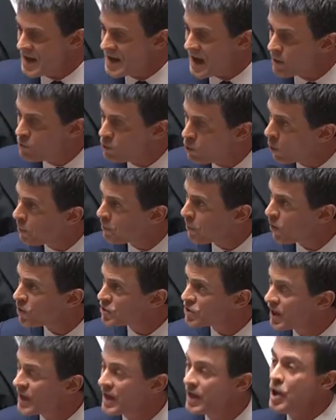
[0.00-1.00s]
Et il y a notre
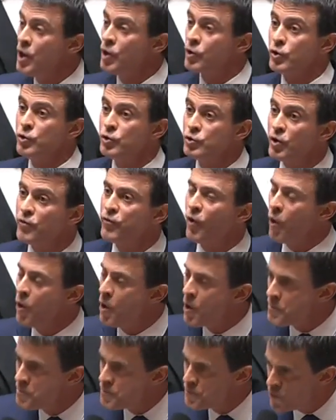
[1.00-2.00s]
projet que nous devons
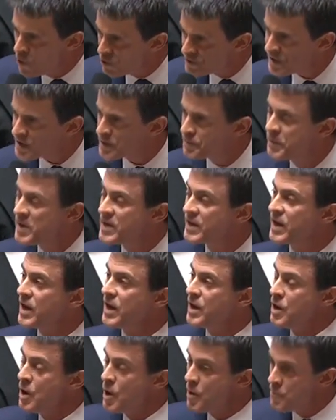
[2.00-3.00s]
mieux
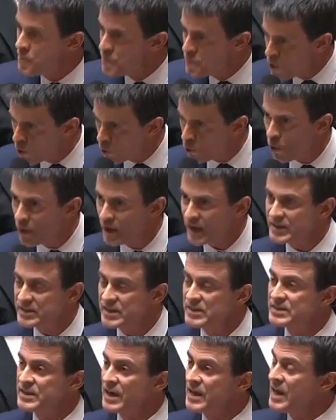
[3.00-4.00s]
expliquer, mieux
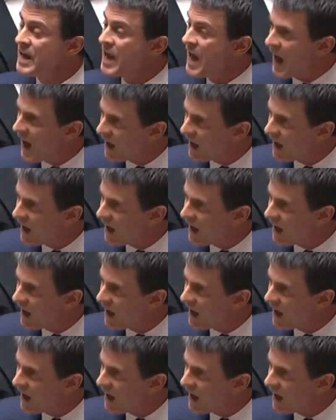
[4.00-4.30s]
concrétiser,